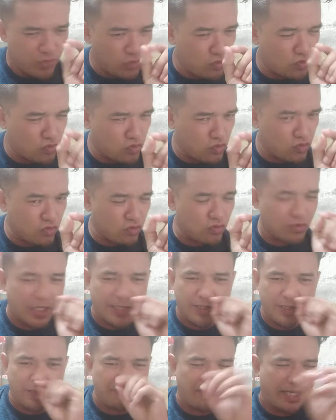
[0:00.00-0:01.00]
Yun, yun yung
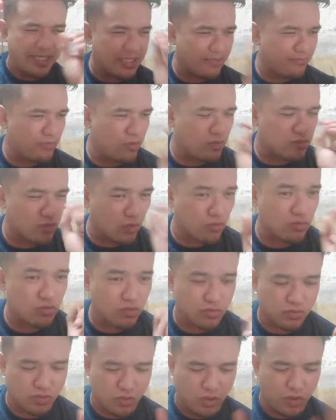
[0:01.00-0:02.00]
ano, eh, variable tone
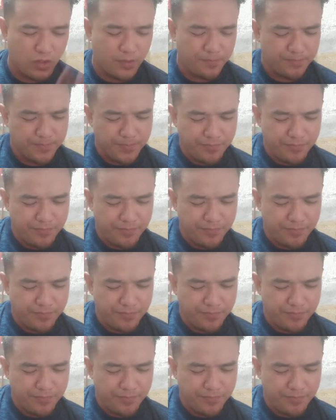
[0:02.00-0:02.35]
control.